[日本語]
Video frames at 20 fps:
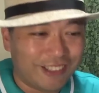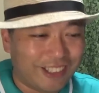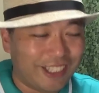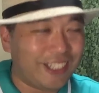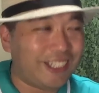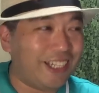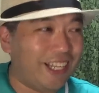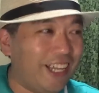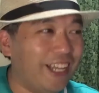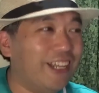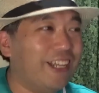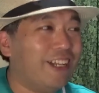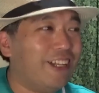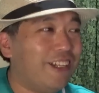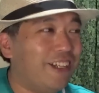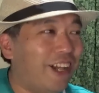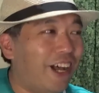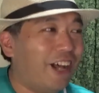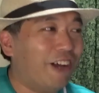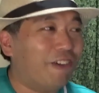してて、
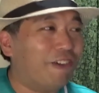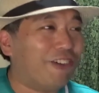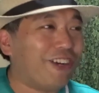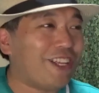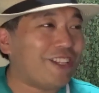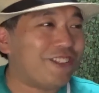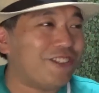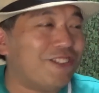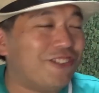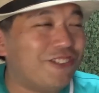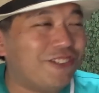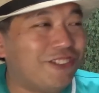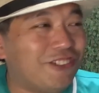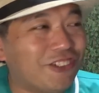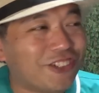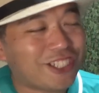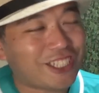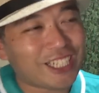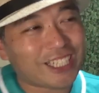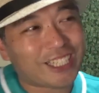あ、俺ジュノン
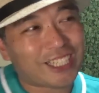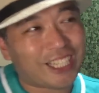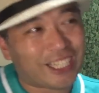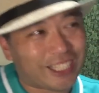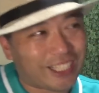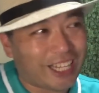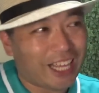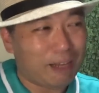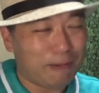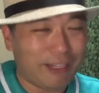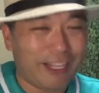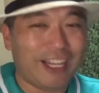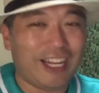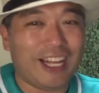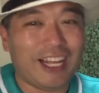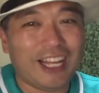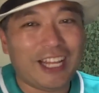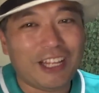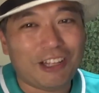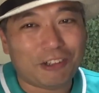推しだったっけみたい
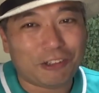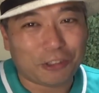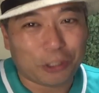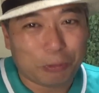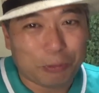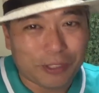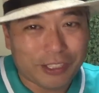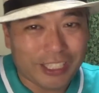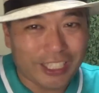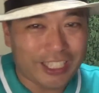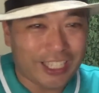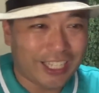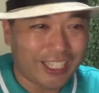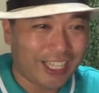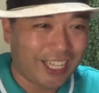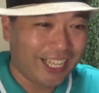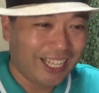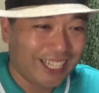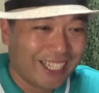なこと思ったりなんか